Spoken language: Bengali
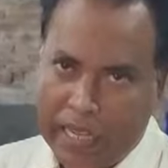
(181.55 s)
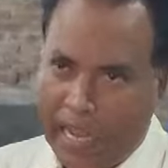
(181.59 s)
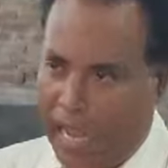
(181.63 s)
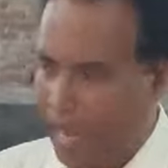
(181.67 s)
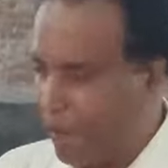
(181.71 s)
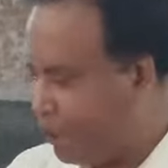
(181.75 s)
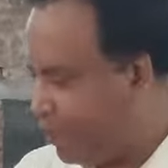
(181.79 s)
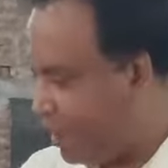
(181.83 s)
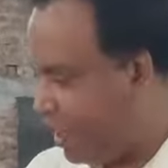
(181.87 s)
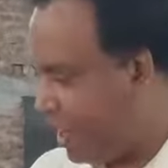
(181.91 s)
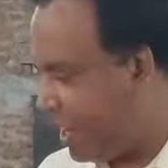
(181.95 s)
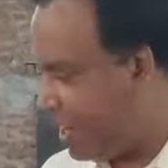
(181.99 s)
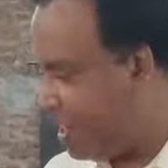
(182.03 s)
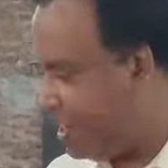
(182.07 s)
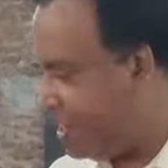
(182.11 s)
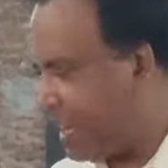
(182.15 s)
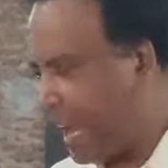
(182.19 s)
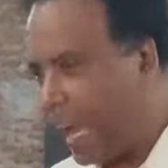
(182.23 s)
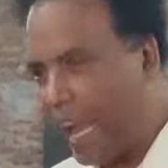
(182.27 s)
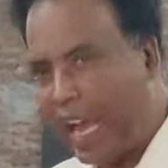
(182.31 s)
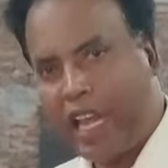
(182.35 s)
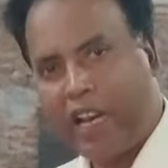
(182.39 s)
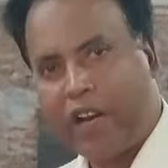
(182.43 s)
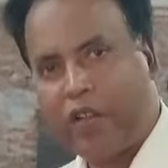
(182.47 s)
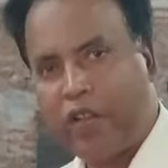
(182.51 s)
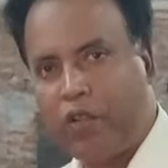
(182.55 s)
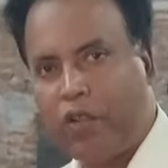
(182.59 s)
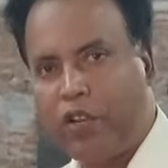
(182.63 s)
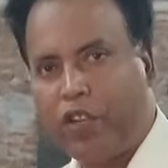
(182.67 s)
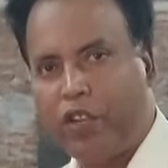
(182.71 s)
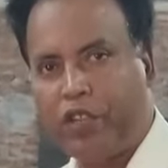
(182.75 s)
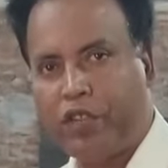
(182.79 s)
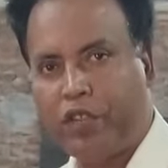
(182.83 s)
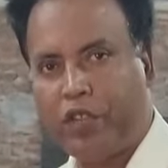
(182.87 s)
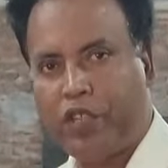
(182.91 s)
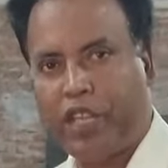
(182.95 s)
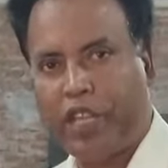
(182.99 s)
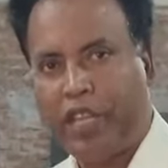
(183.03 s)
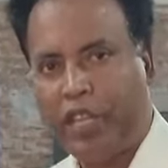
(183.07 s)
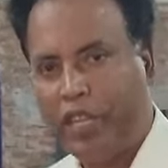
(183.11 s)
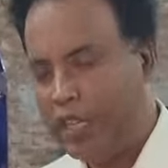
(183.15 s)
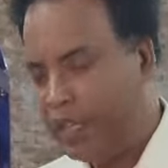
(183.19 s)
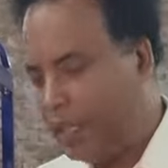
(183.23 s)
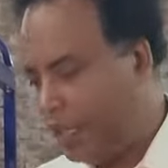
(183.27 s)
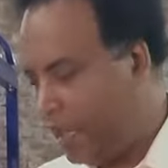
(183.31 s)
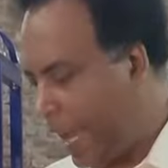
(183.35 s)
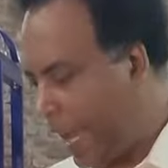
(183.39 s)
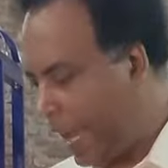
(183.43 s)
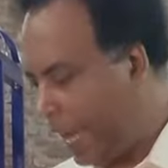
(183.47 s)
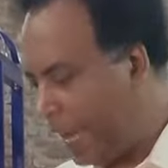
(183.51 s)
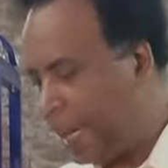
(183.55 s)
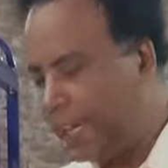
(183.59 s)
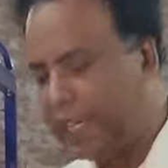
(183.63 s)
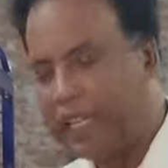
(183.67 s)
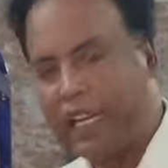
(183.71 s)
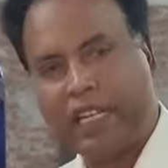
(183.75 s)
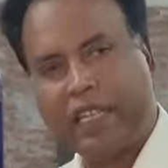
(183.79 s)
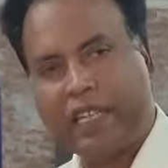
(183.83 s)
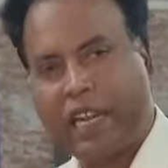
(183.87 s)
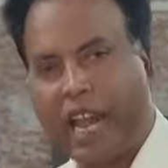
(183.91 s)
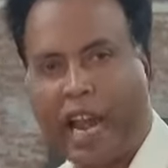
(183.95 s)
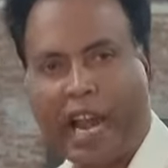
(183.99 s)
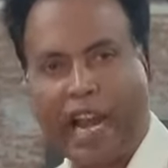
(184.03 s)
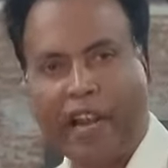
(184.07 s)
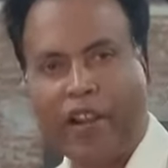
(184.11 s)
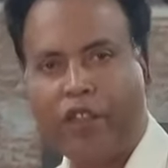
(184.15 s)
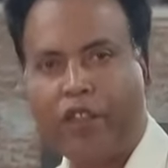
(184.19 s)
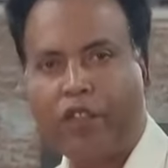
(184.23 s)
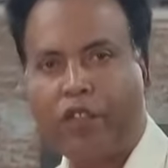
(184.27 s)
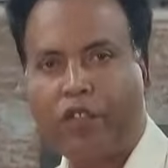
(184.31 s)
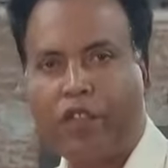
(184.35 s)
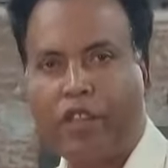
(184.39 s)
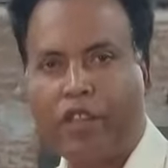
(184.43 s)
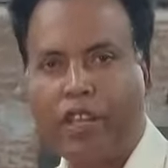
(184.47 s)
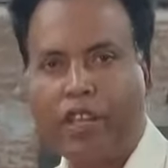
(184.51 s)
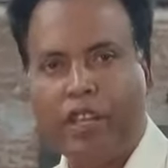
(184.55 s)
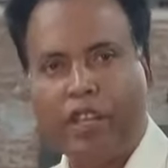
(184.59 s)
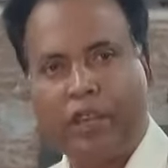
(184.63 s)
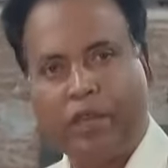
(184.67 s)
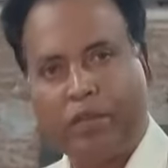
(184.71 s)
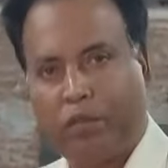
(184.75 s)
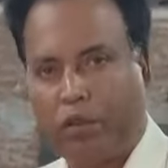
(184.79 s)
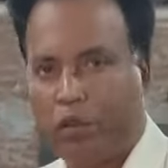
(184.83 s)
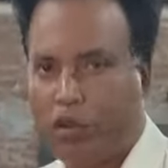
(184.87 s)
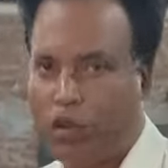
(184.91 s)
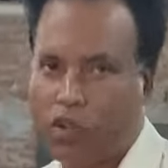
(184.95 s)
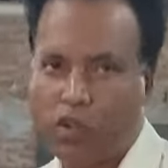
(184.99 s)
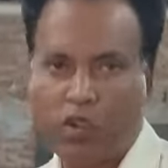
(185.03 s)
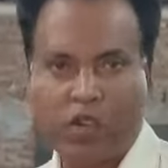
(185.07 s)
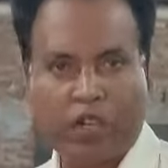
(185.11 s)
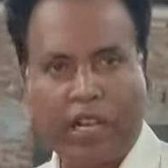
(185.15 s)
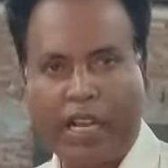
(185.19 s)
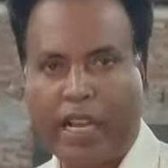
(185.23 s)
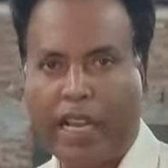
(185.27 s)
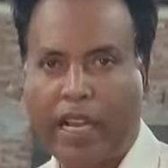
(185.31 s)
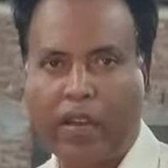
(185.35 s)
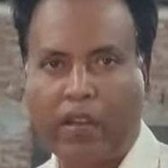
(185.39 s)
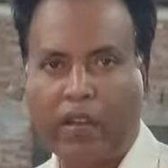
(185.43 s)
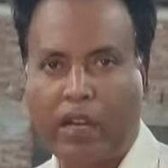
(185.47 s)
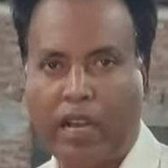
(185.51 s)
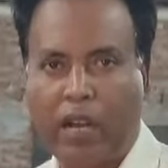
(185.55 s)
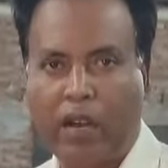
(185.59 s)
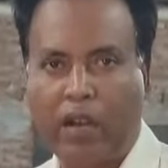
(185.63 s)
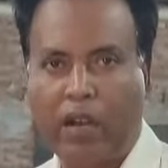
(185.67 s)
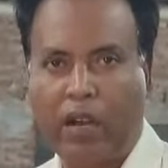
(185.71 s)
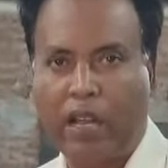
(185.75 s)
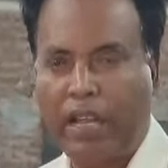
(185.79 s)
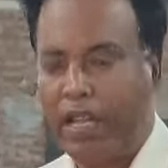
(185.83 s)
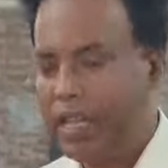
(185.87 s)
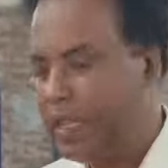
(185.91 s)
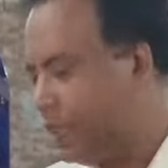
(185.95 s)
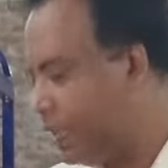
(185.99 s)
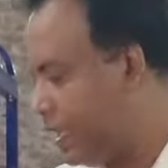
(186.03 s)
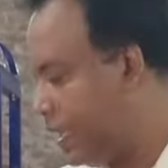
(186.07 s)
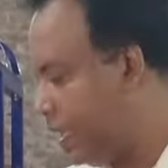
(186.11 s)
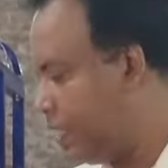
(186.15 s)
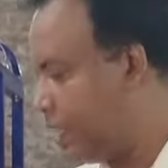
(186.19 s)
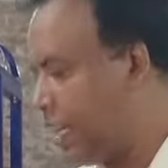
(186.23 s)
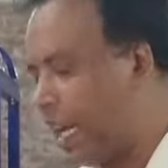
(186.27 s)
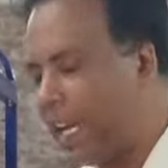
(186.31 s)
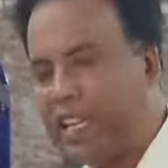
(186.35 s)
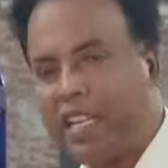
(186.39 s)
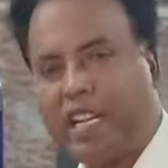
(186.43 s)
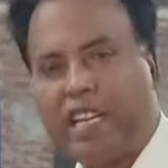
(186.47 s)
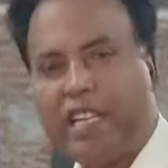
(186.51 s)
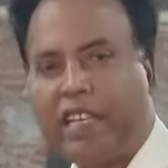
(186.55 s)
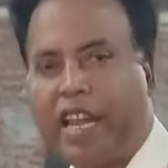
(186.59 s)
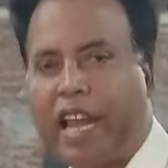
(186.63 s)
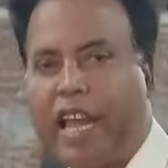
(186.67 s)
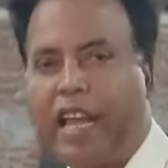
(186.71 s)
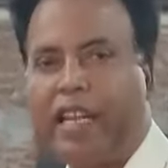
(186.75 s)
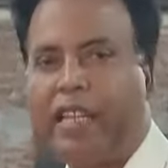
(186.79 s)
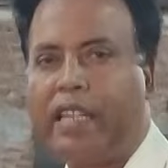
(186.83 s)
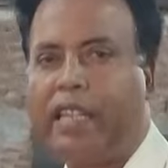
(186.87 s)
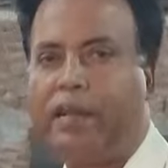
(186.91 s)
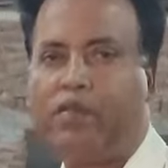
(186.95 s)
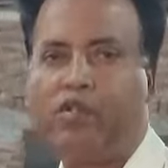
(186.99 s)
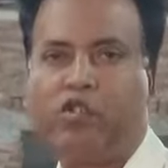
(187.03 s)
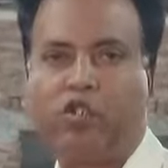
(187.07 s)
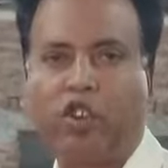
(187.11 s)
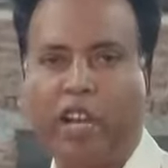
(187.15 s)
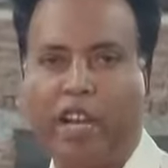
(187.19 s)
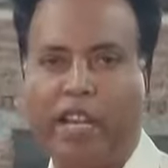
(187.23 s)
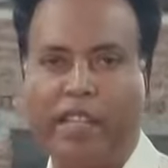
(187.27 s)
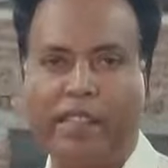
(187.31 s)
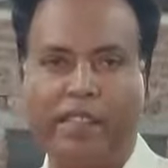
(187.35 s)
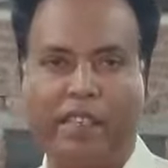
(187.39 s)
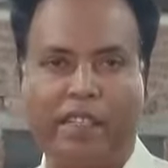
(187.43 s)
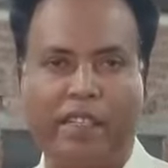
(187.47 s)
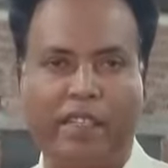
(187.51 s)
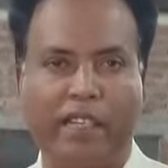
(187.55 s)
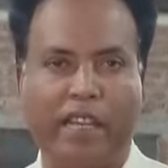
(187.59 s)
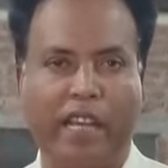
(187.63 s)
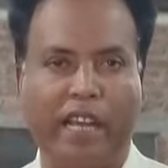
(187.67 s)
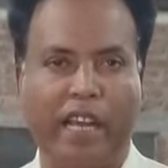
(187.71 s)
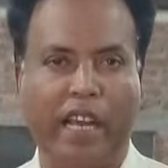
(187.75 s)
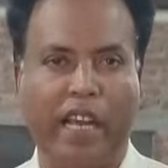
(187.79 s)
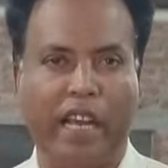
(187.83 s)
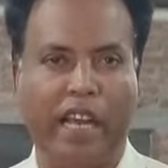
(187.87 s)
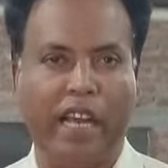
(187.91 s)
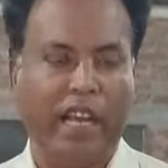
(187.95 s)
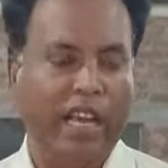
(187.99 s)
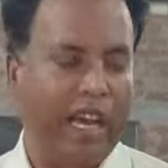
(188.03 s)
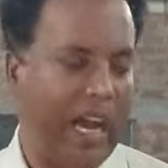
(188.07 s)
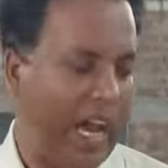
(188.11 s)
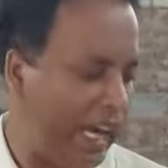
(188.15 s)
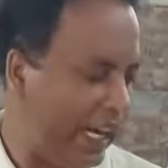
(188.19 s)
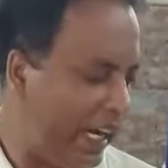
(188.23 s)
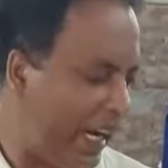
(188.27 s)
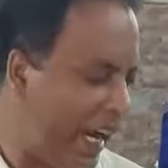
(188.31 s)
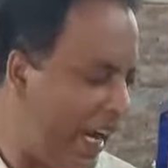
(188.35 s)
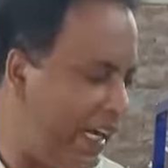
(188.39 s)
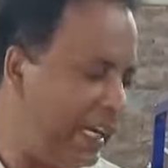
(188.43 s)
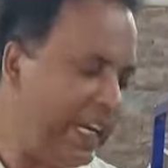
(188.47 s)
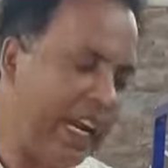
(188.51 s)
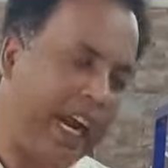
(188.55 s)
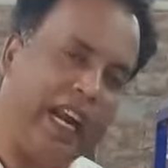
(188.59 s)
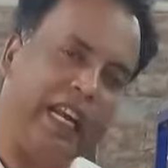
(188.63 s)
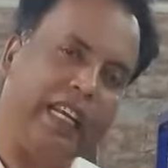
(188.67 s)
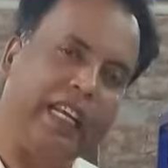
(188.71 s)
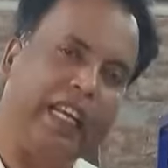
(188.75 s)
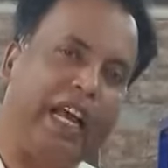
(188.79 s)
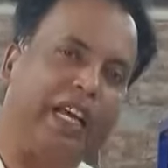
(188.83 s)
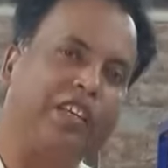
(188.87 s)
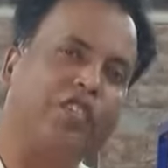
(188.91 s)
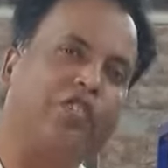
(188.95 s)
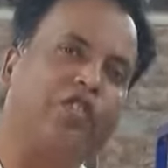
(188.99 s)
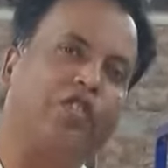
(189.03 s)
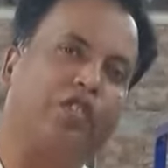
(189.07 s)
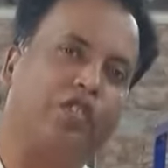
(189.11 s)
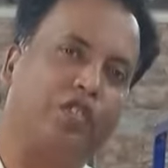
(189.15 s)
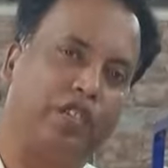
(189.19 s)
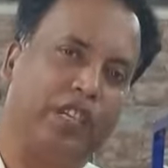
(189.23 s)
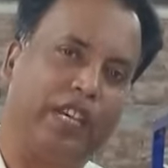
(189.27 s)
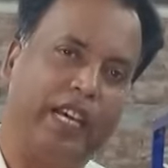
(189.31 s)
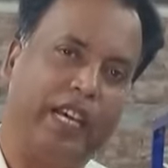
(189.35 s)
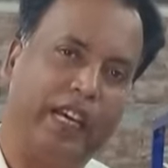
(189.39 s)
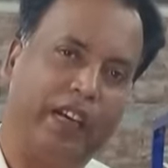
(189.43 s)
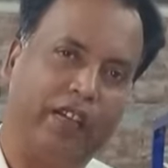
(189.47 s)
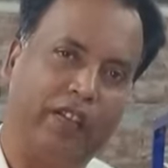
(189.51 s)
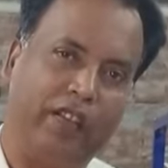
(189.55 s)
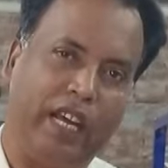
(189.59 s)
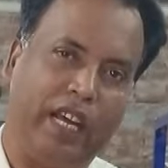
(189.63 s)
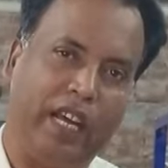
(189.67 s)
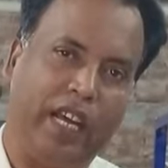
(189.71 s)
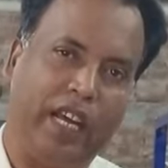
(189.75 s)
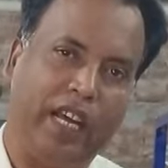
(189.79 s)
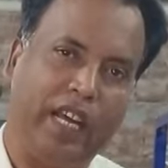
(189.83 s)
আপনার এই টায়ারগুলি যদি এক একটা টায়ার যদি পনেরোশো টাকা করে হয় তাহলে চারটা টায়ারের দাম ছয় হাজার টাকা আর এই টায়ারটা আষ্টশো টাকা করে